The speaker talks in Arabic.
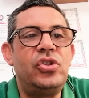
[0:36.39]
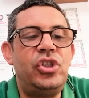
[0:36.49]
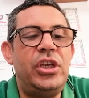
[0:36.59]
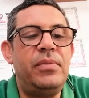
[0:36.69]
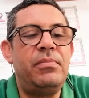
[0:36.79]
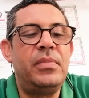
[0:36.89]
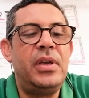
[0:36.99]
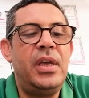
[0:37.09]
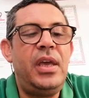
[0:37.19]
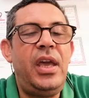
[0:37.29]
جيم
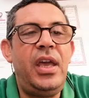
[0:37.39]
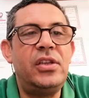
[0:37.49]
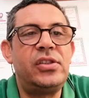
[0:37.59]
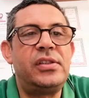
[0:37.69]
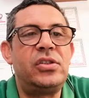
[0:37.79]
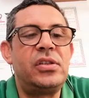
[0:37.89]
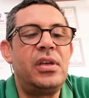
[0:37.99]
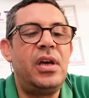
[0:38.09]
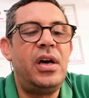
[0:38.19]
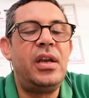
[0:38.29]
حج
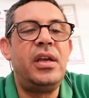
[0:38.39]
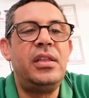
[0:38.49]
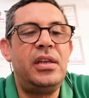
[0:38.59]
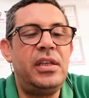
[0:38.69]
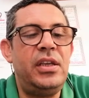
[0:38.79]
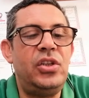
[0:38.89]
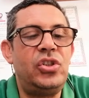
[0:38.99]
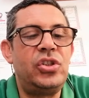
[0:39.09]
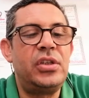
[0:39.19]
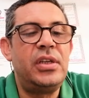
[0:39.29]
أراضي
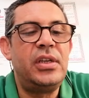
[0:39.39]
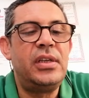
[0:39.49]
الجيش